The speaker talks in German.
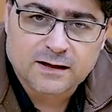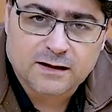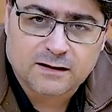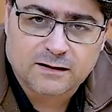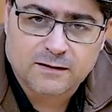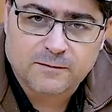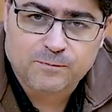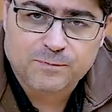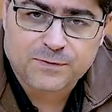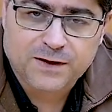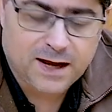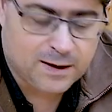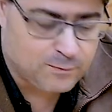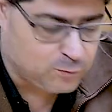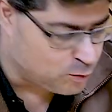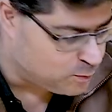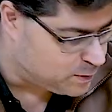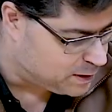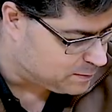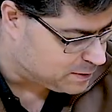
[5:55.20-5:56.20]
ähm, kein
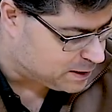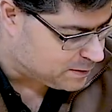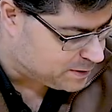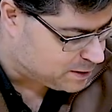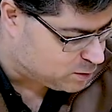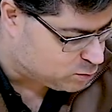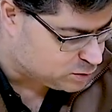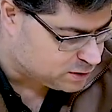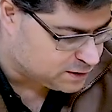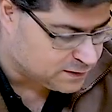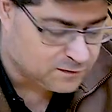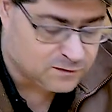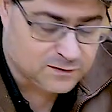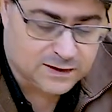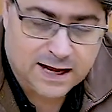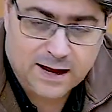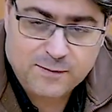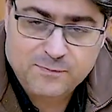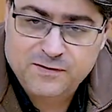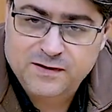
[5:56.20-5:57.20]
Problem, kann man ja unten das
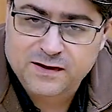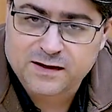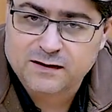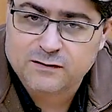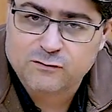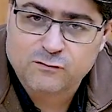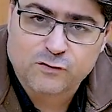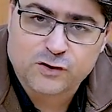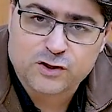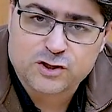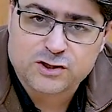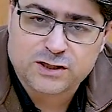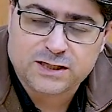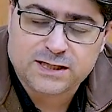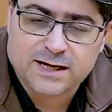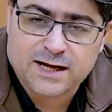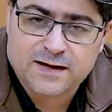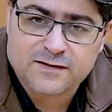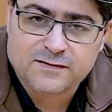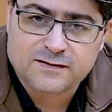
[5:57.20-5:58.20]
wieder absägen, French Lead
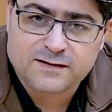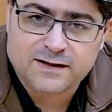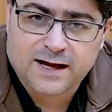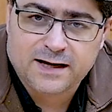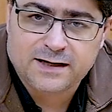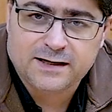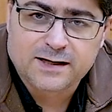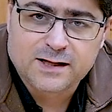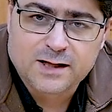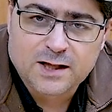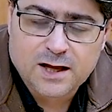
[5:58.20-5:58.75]
Leiste dran.